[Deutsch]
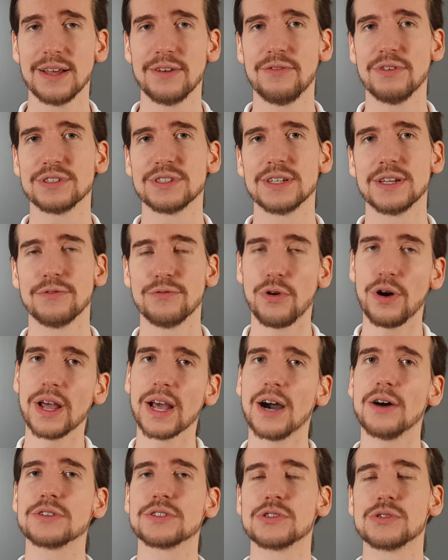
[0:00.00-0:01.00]
was du dir vorher
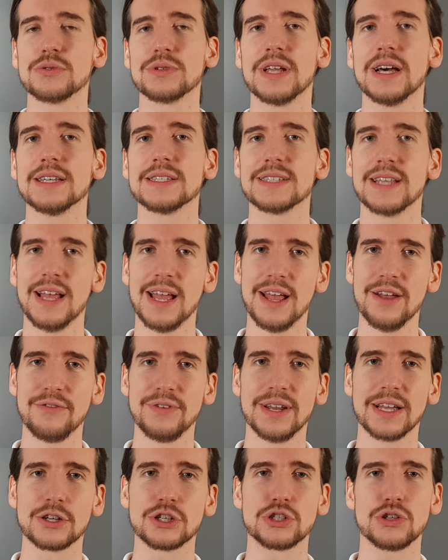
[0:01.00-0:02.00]
rausgesucht hast,
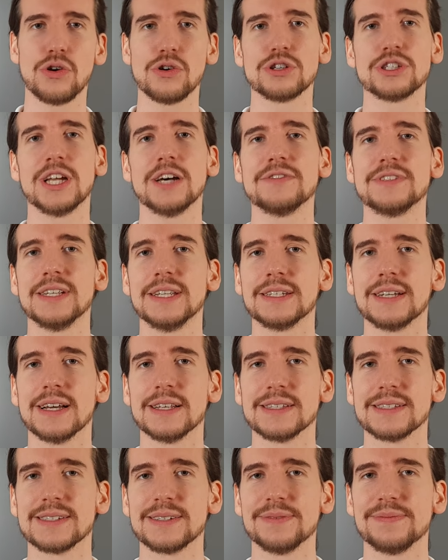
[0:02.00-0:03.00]
wieder gestochen scharf sehen
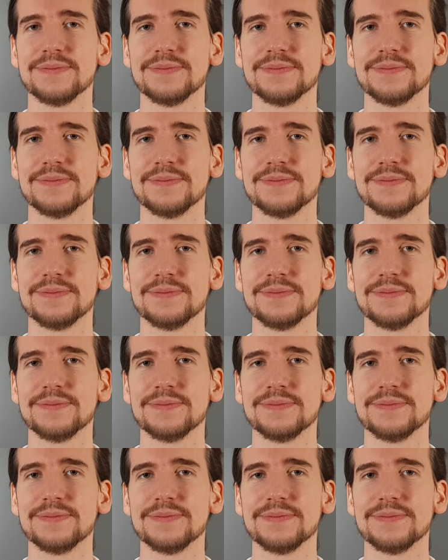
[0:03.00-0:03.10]
kannst.